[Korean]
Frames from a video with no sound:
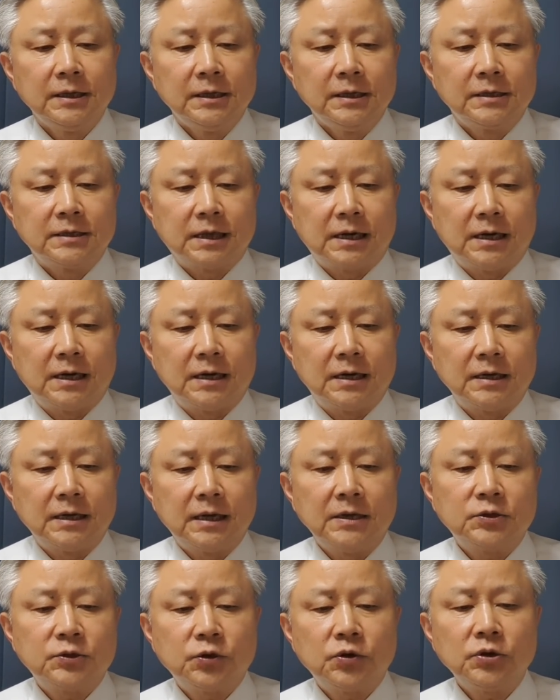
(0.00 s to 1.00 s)
자,
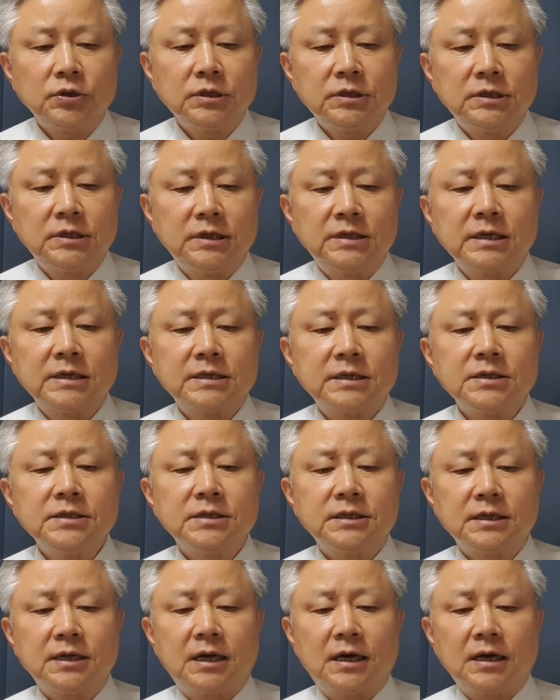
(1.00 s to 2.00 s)
애초 이 이재선
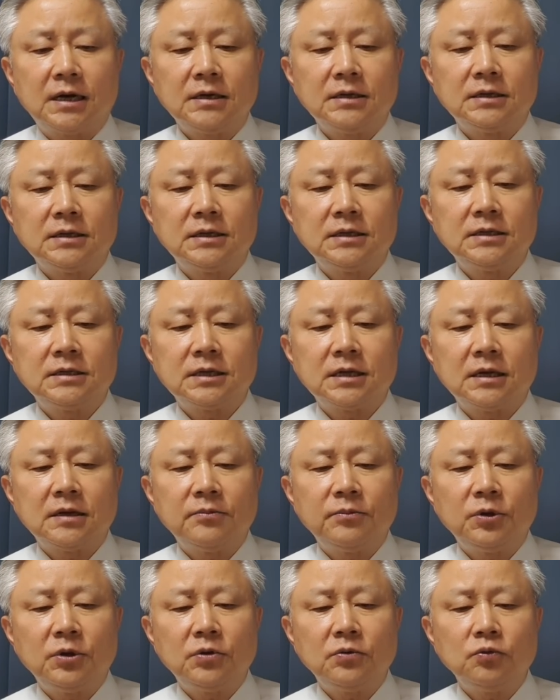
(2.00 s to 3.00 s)
씨가
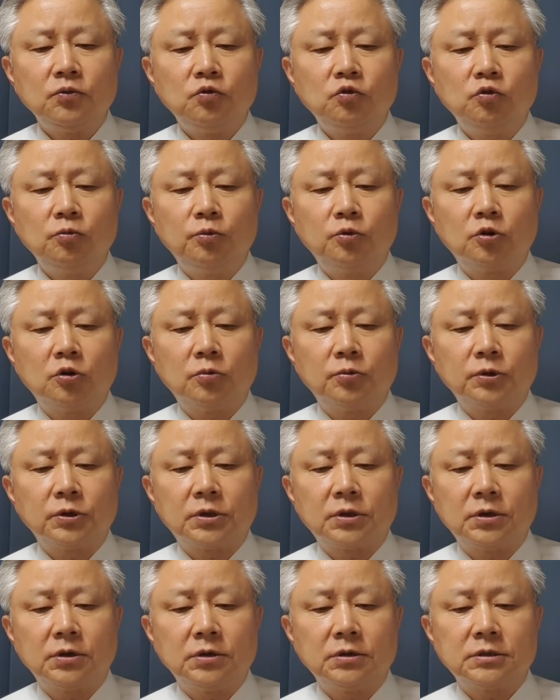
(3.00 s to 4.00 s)
이재명
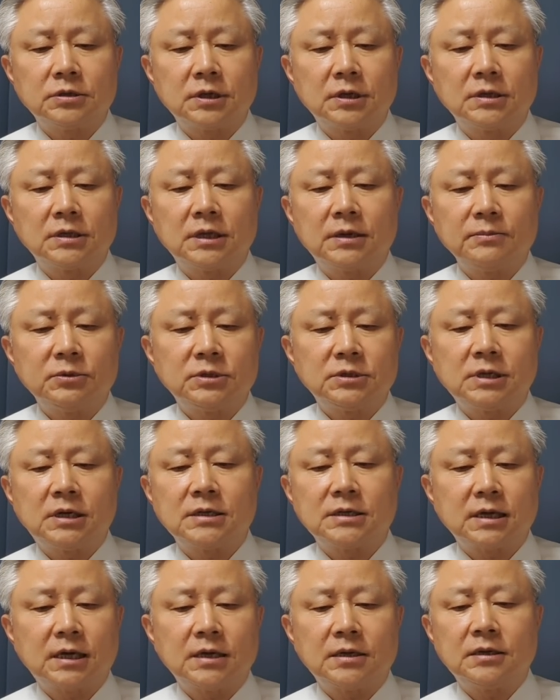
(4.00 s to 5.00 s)
후보로부터 성남시장
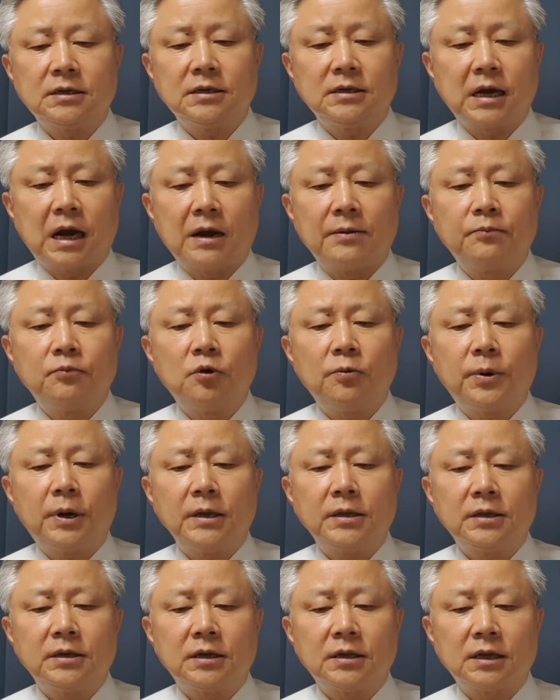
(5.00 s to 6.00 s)
자리를
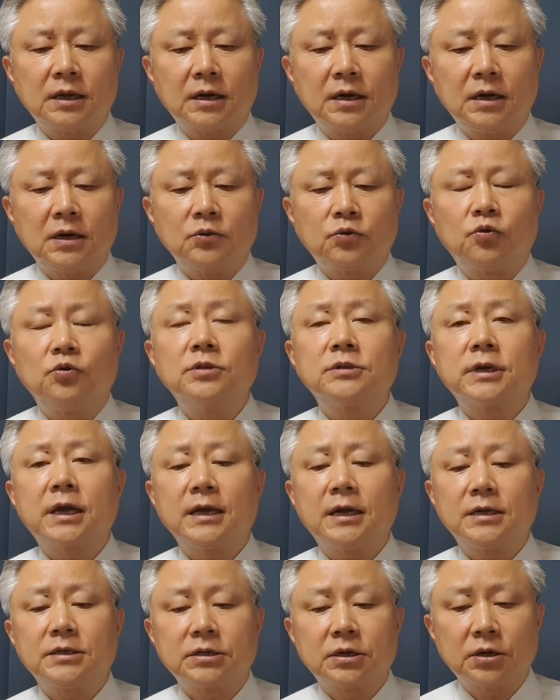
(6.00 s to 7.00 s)
양보받으려다가 둘
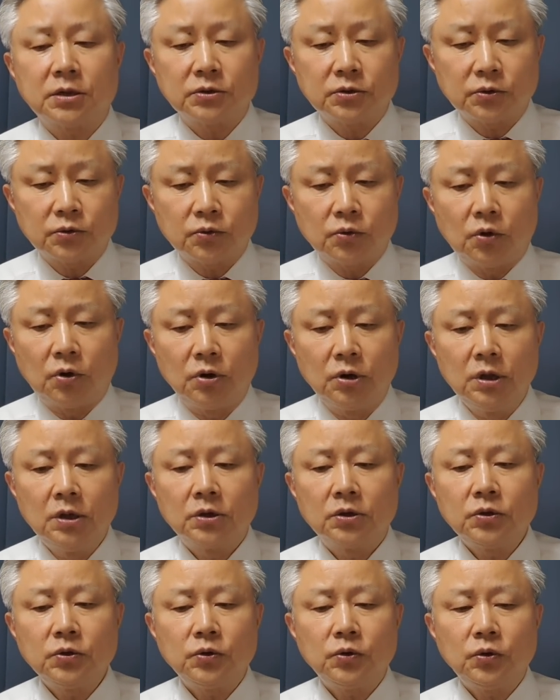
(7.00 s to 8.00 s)
사이가 처어졌고
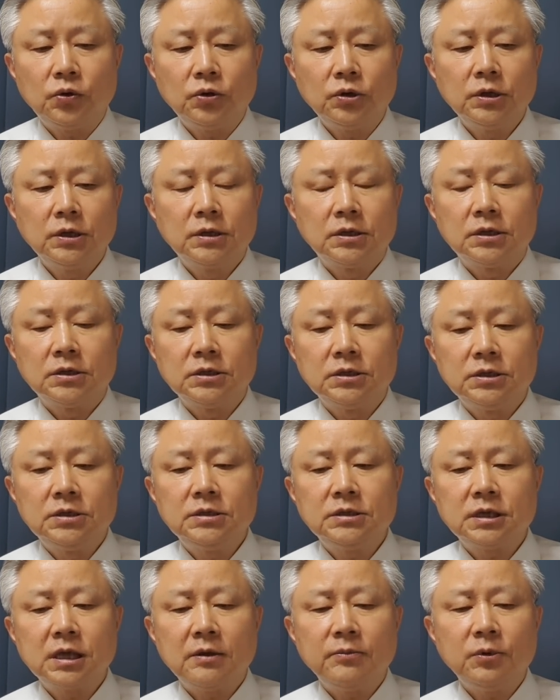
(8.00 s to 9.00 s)
그리고
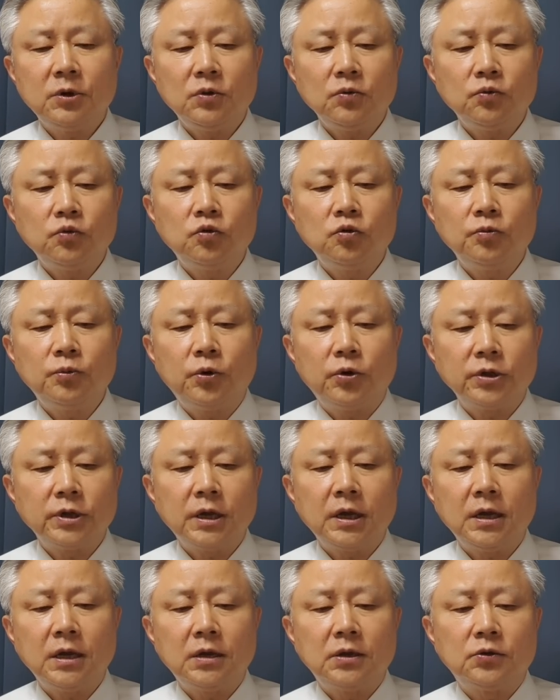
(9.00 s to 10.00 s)
이재명
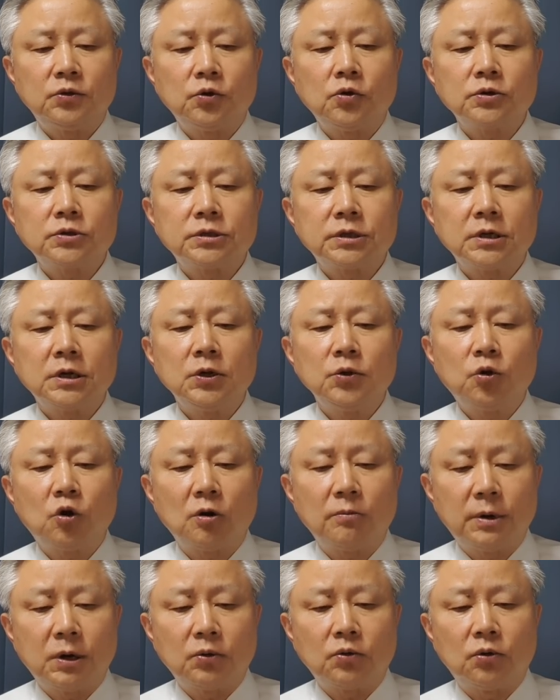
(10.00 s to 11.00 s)
후보의 욕설을
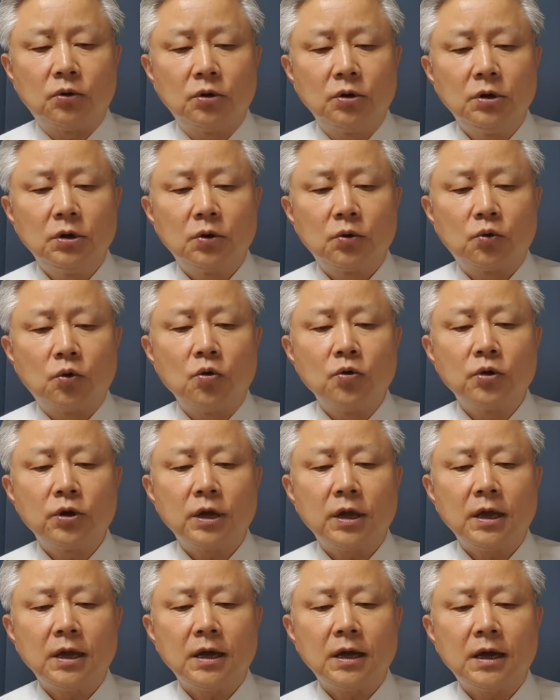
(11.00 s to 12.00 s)
녹음하고
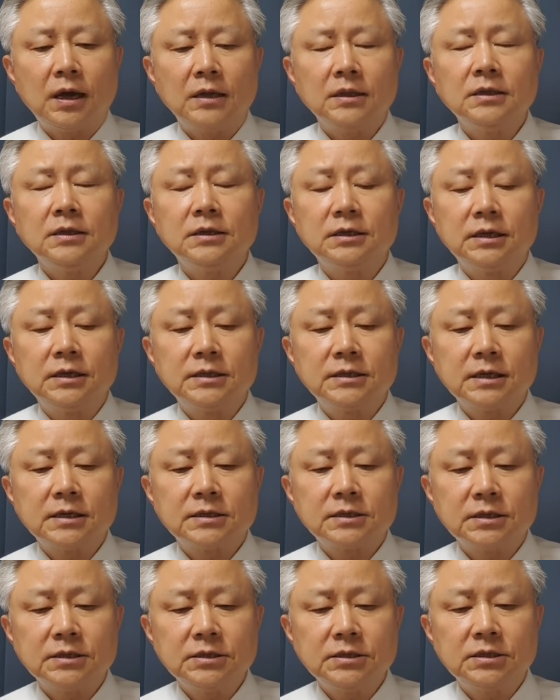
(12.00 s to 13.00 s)
공개한
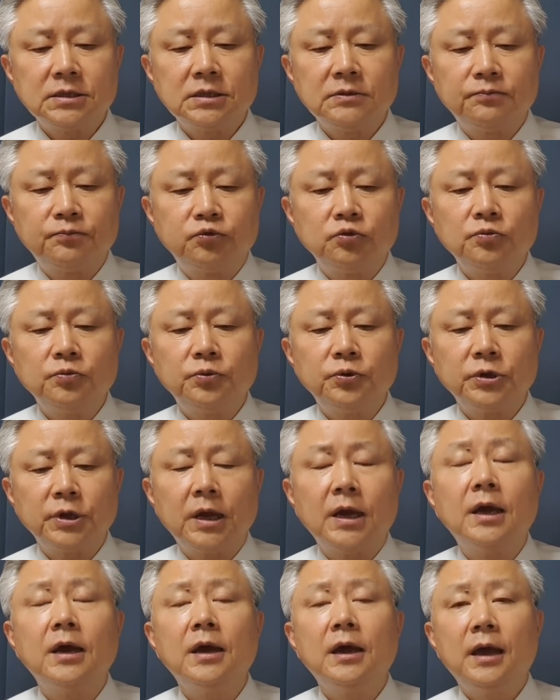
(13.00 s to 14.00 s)
이재선 씨
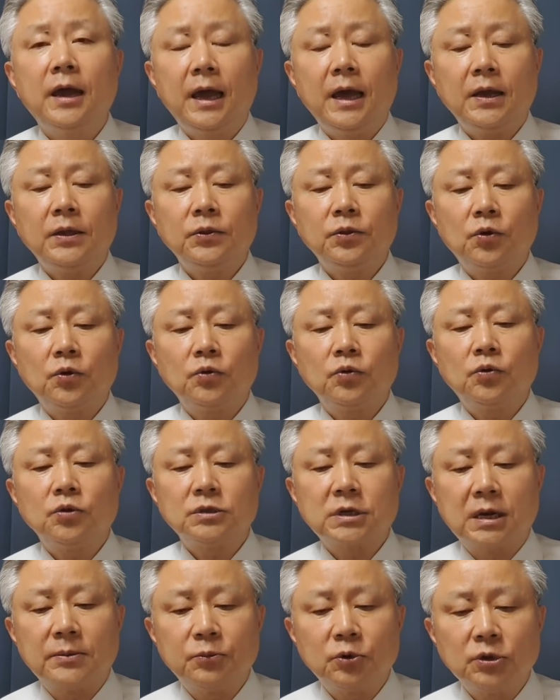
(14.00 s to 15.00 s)
부부의 행동도
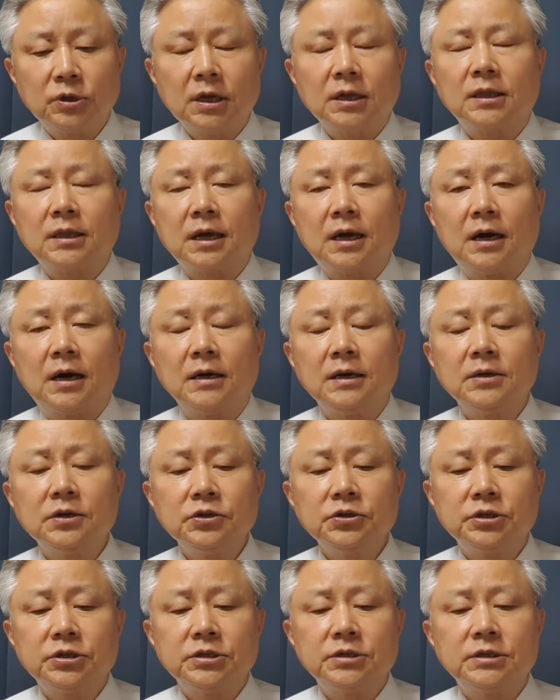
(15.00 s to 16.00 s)
잘못됐다
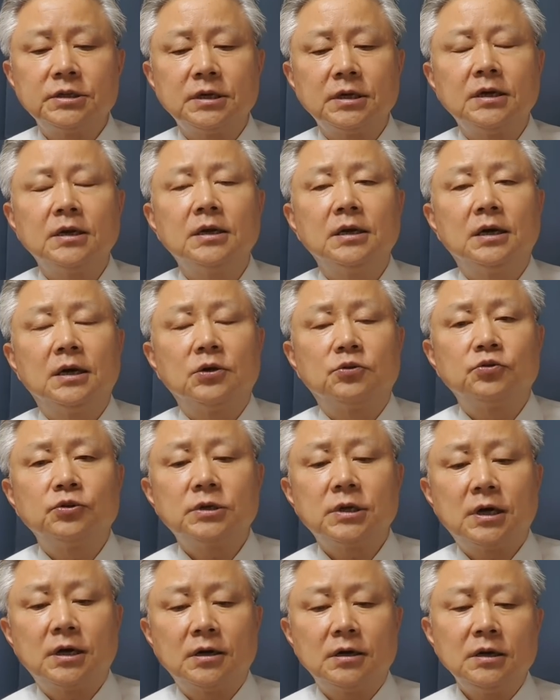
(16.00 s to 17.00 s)
이런 취지의
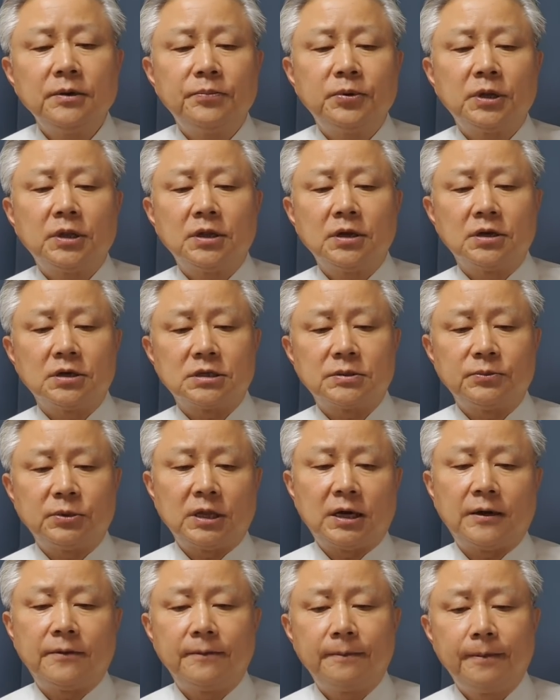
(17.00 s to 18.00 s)
주장을 폈던
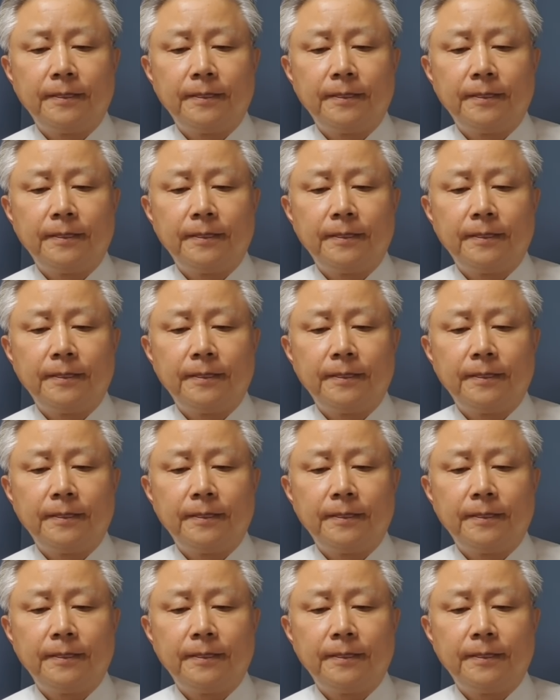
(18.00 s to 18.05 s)
것입니다.